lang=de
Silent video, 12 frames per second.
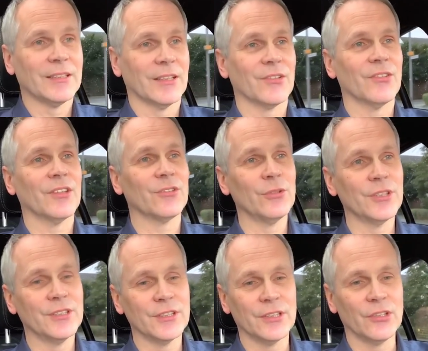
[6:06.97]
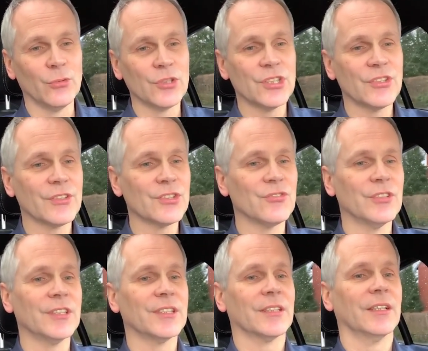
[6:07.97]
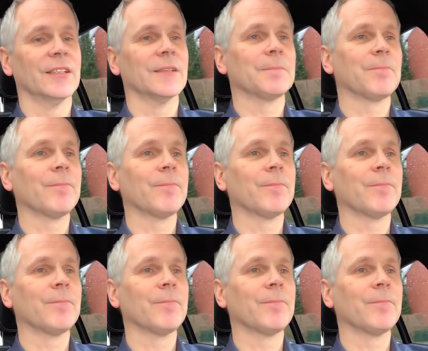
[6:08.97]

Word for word: Das ist natürlich nicht die Durchschnittsgeschwindigkeit,